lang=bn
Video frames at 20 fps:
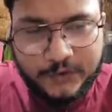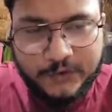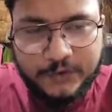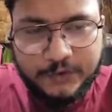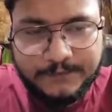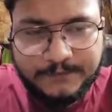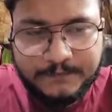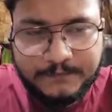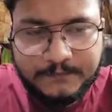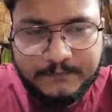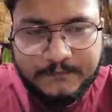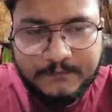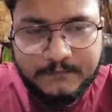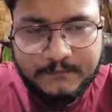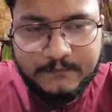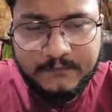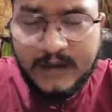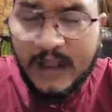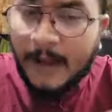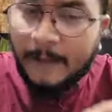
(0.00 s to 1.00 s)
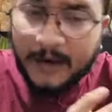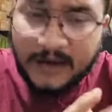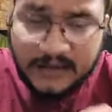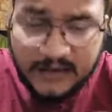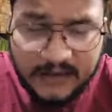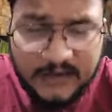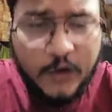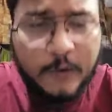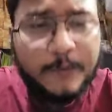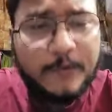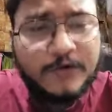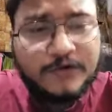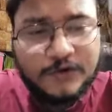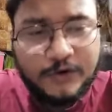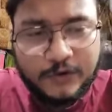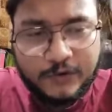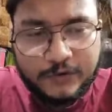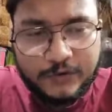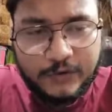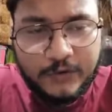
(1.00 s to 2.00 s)
হতো আমার দ্বিতীয় প্রশ্ন
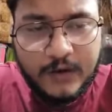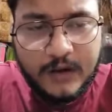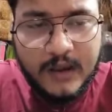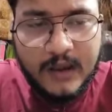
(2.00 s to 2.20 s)
হতো